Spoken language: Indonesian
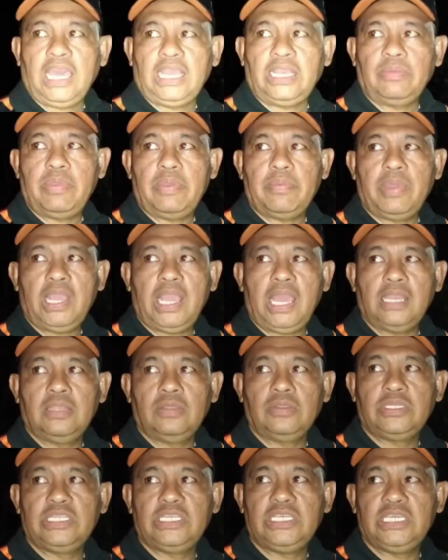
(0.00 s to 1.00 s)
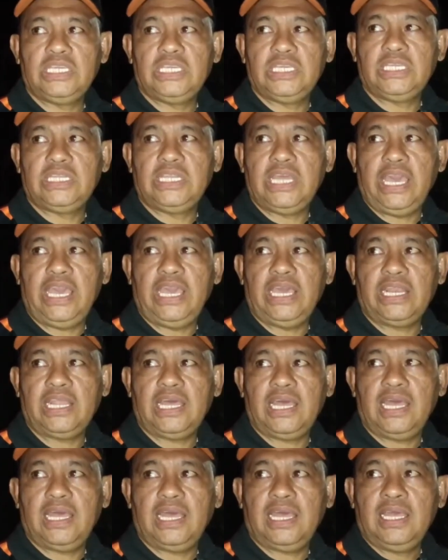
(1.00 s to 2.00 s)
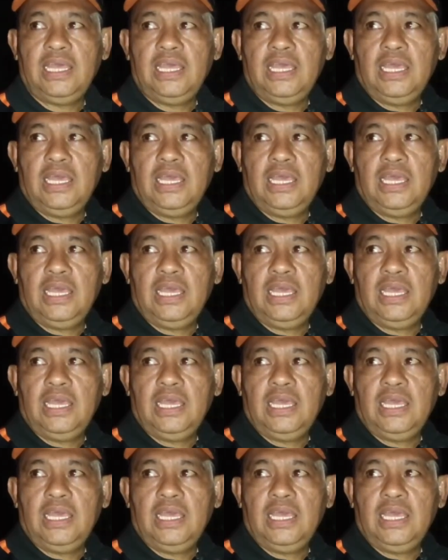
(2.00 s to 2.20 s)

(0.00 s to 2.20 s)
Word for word: Karena memang kalau di daerah